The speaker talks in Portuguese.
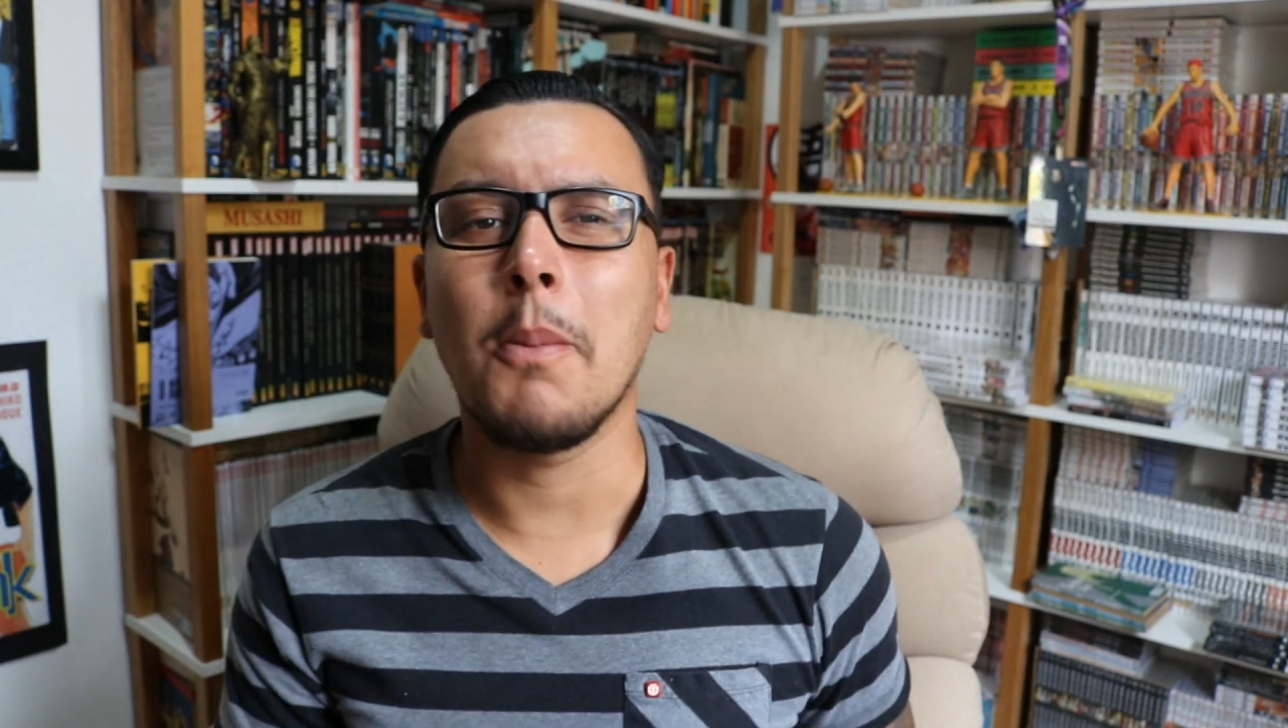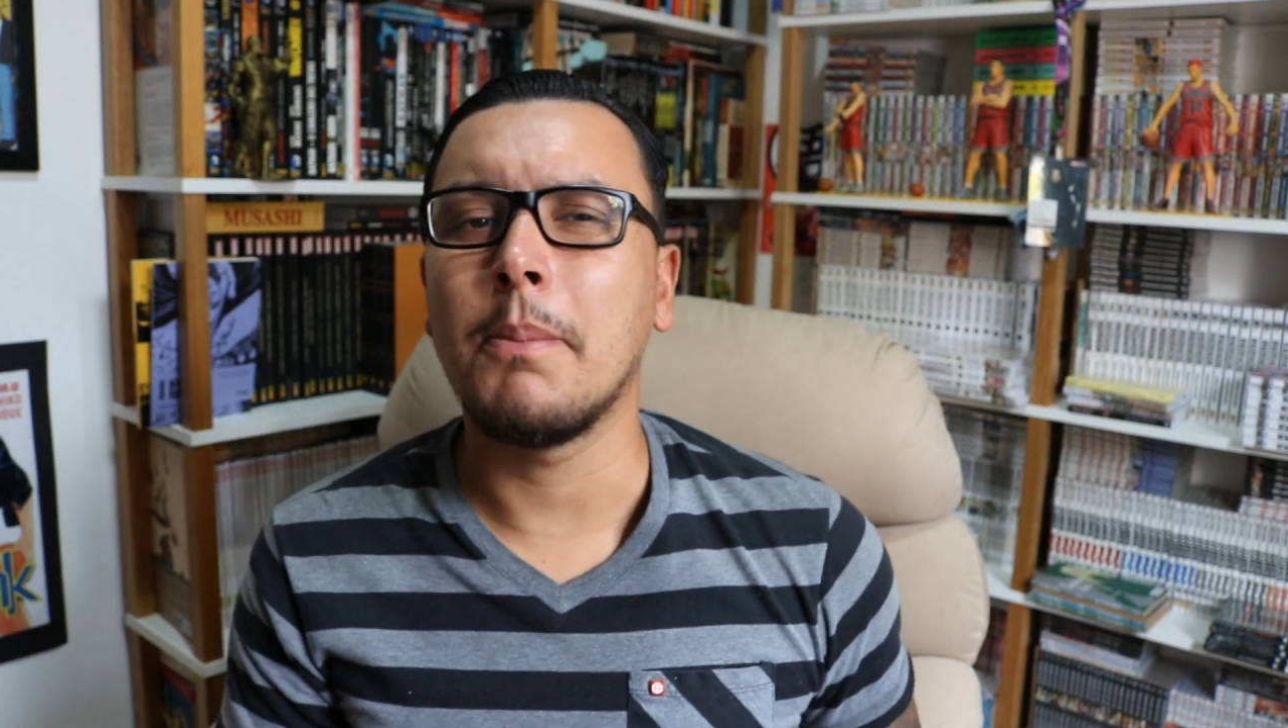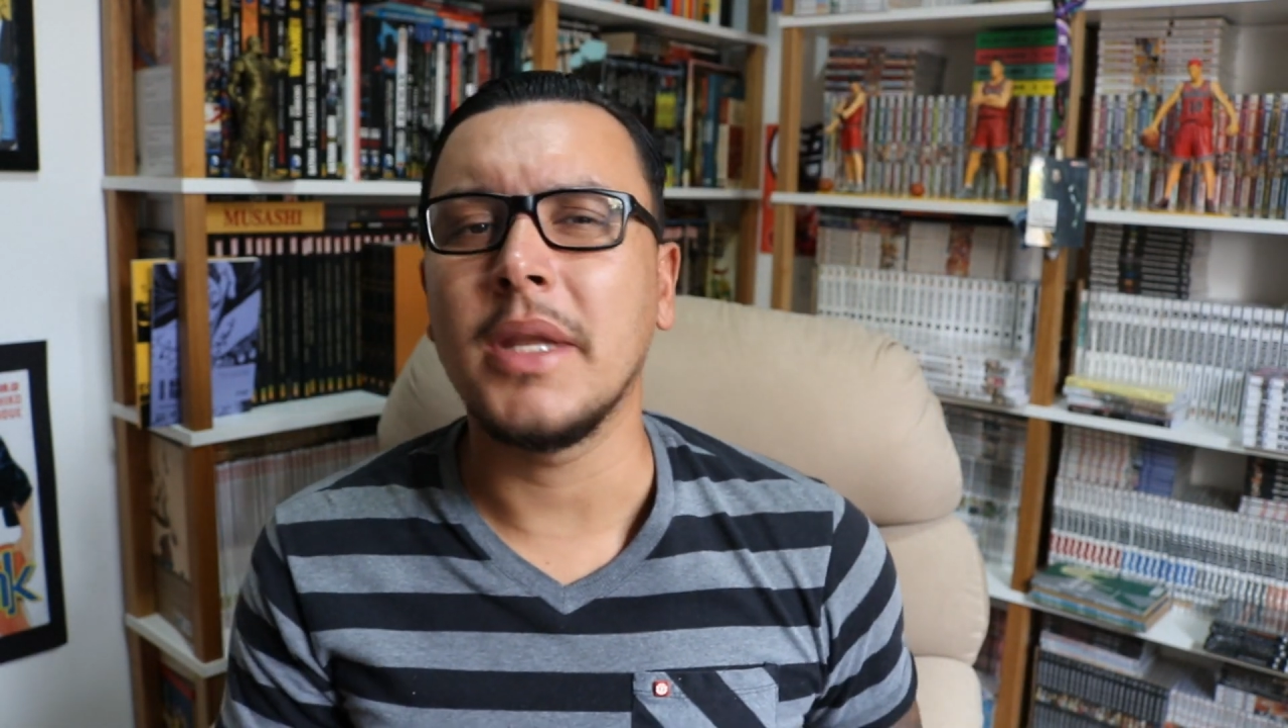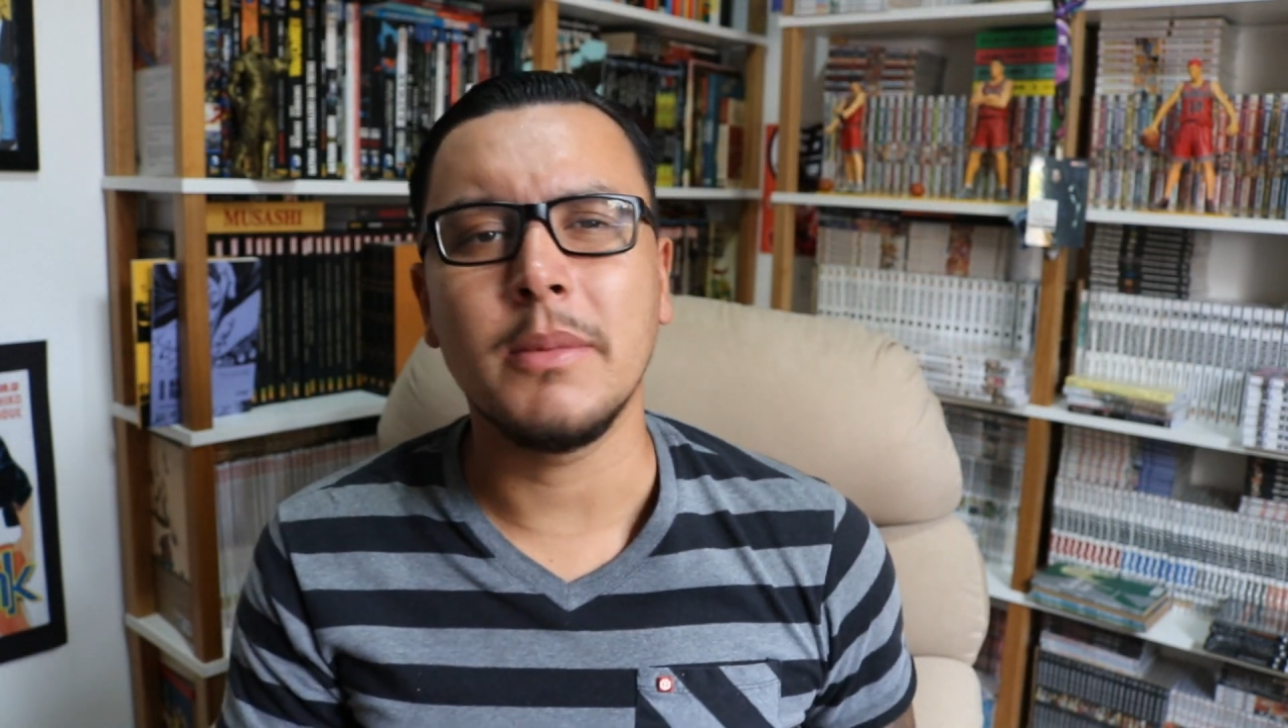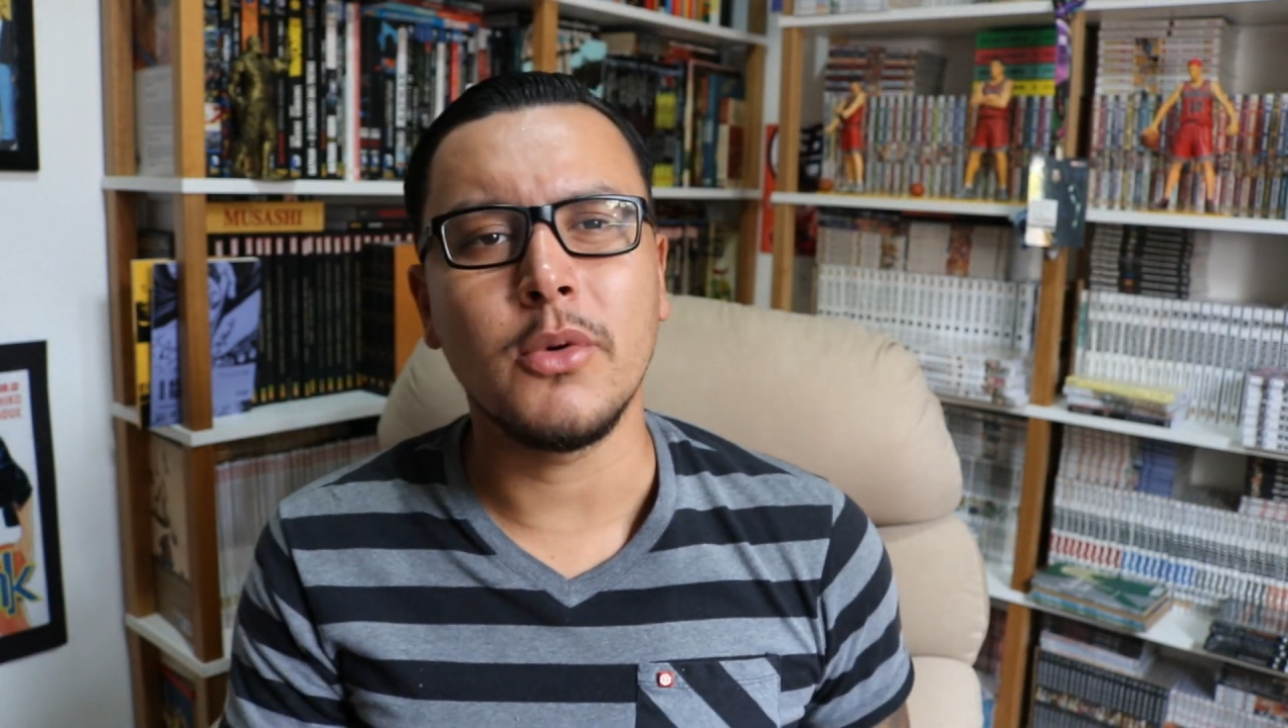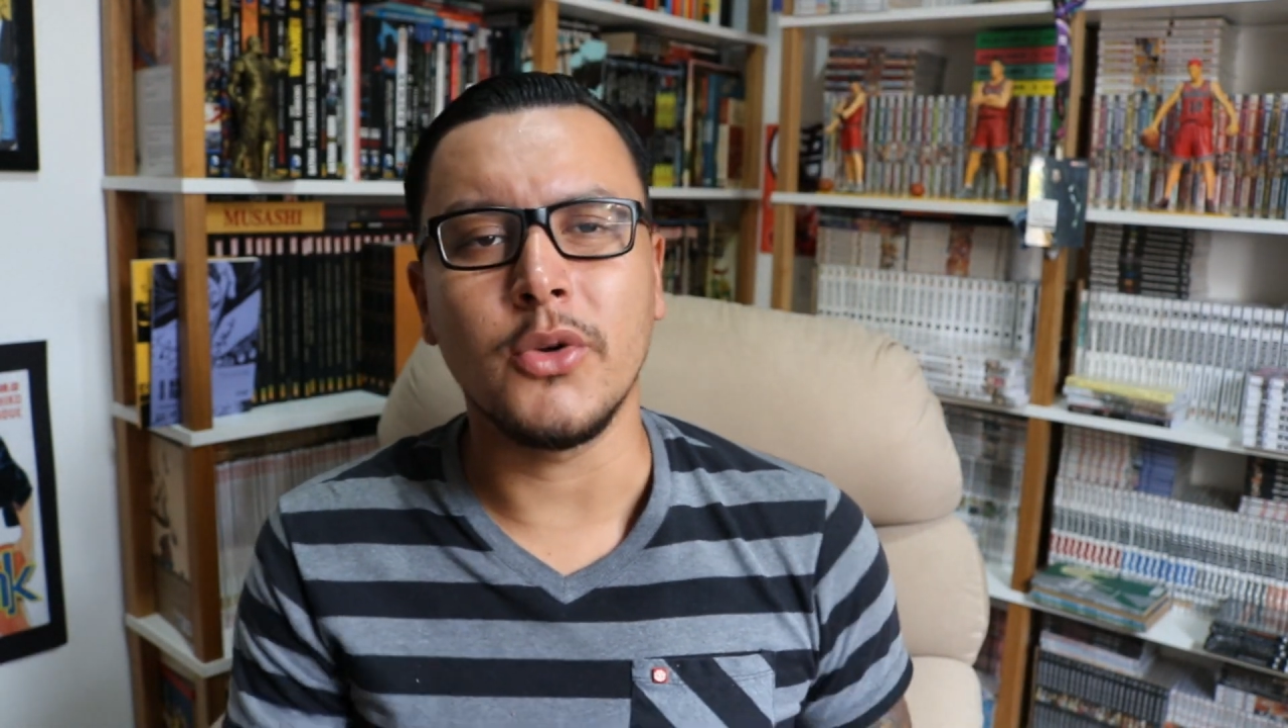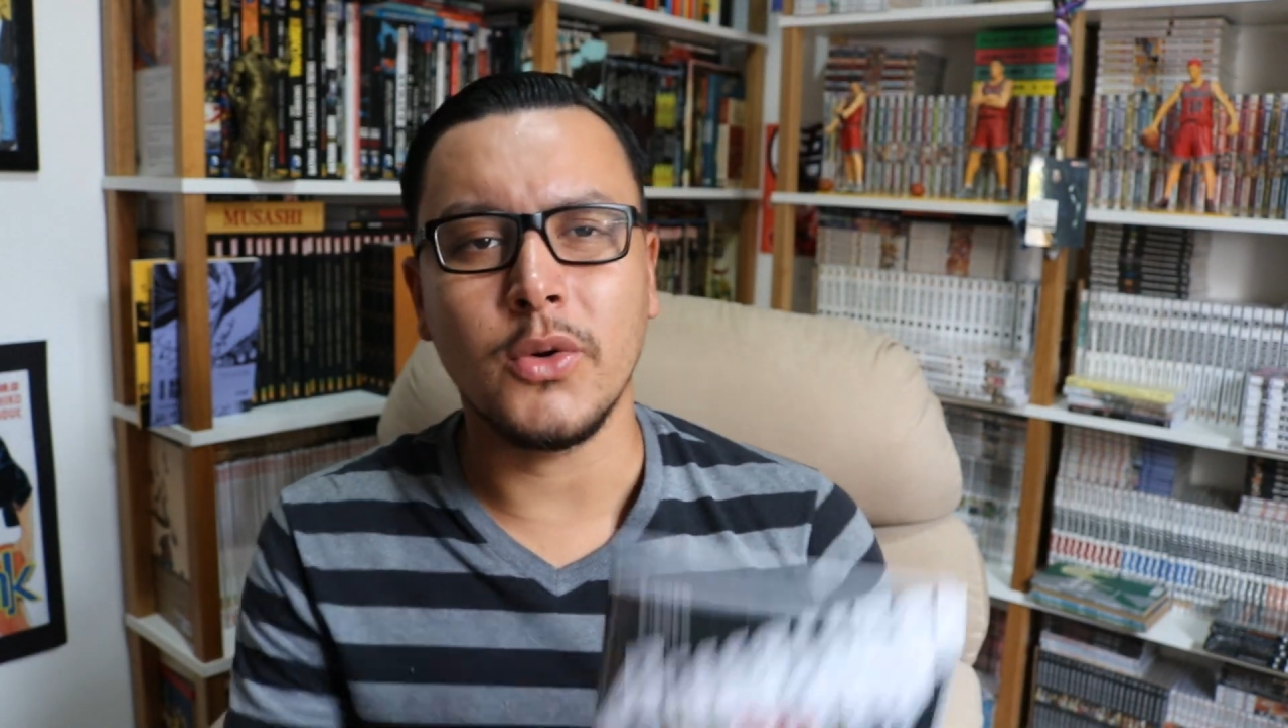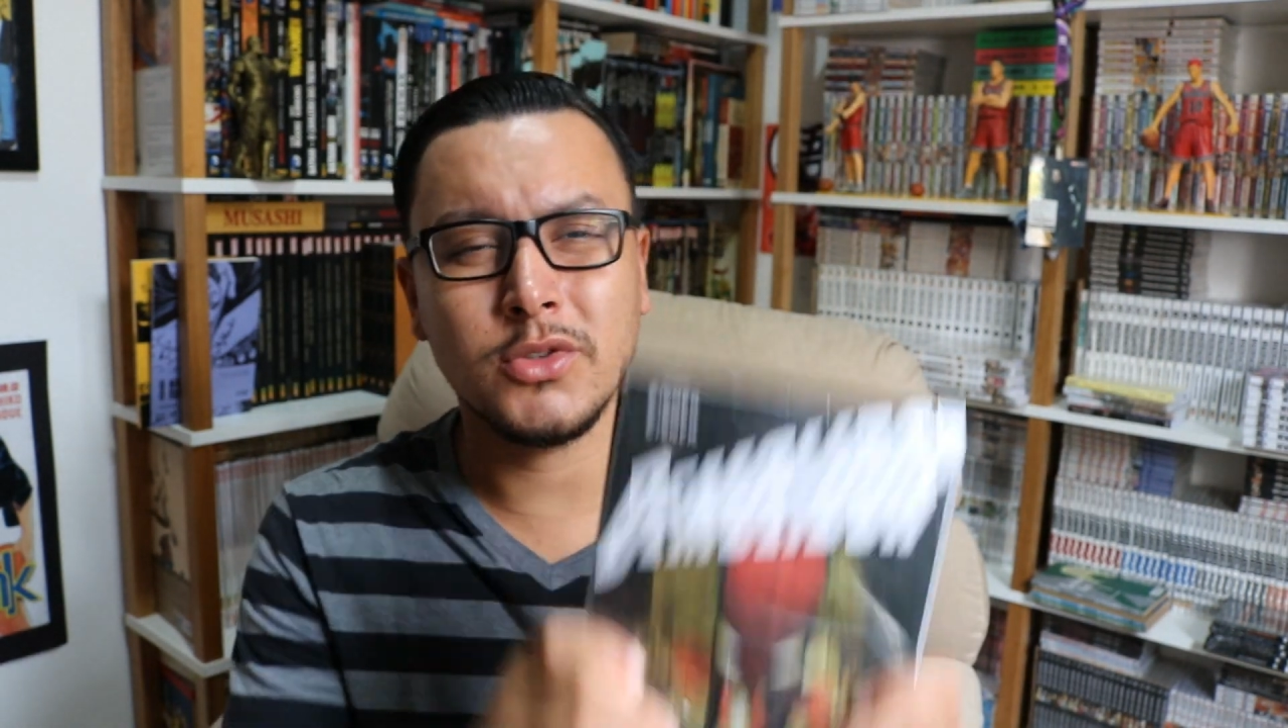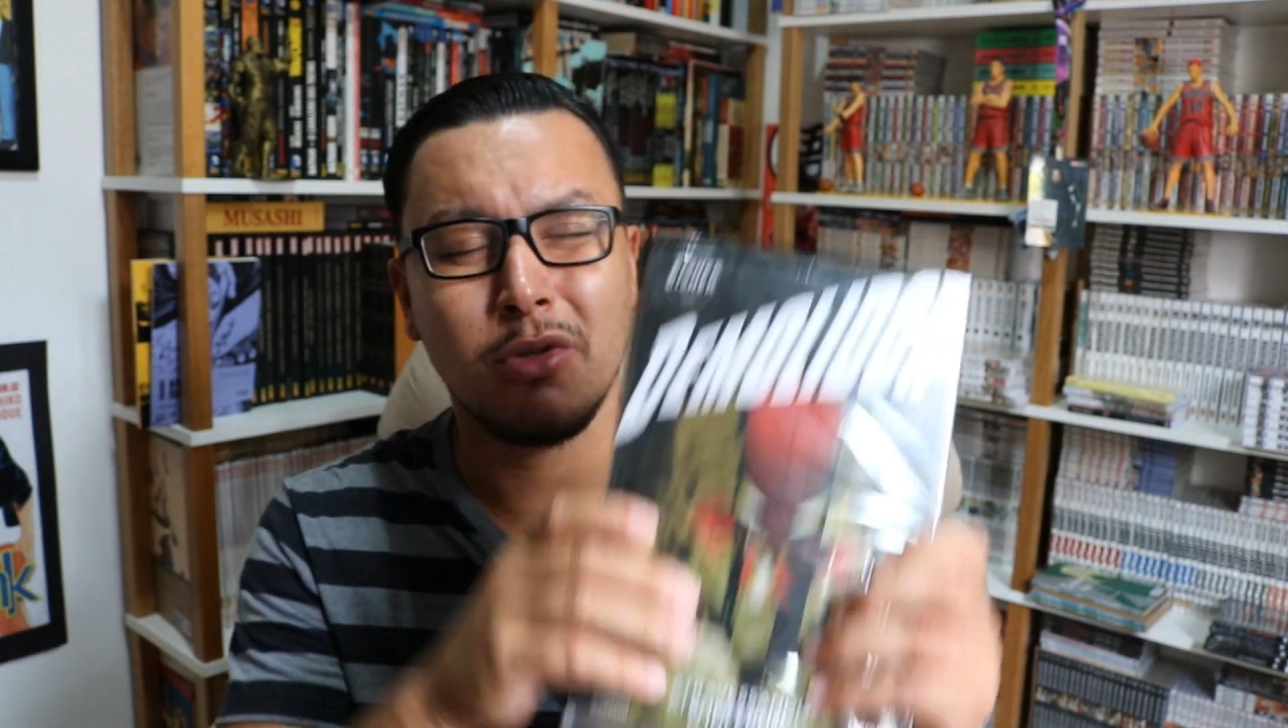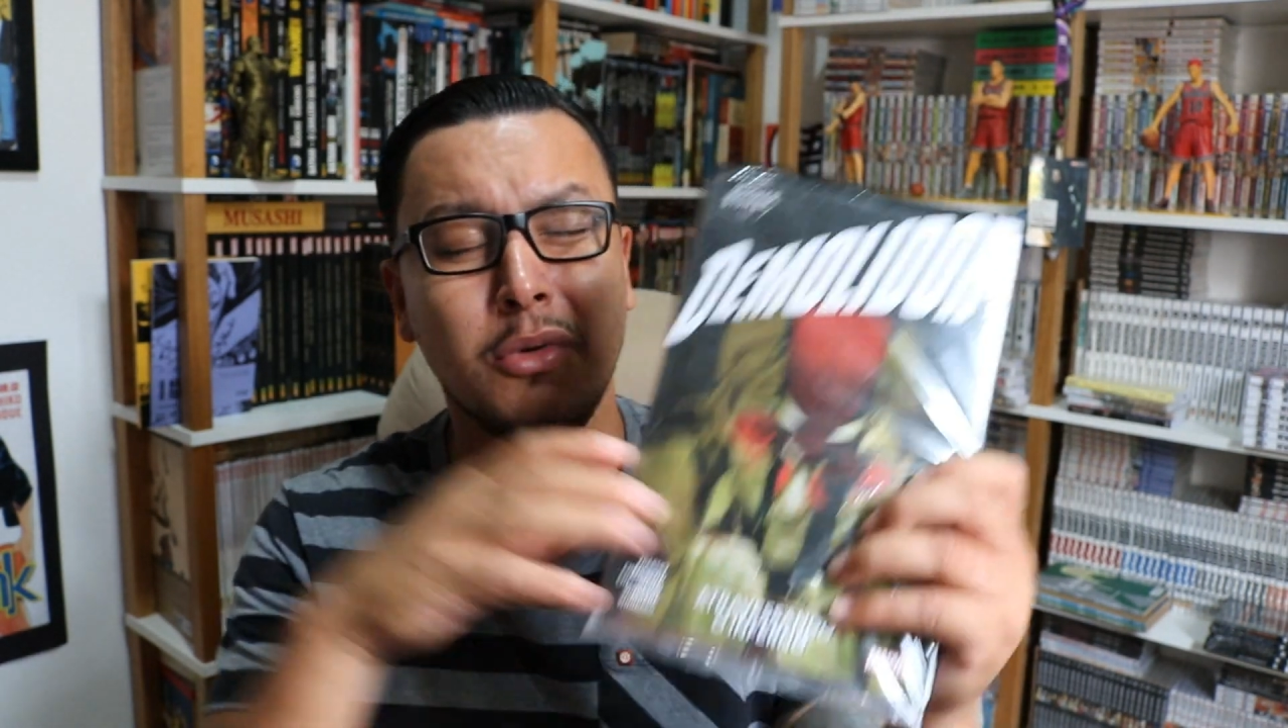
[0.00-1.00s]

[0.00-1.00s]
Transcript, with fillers: primoroso,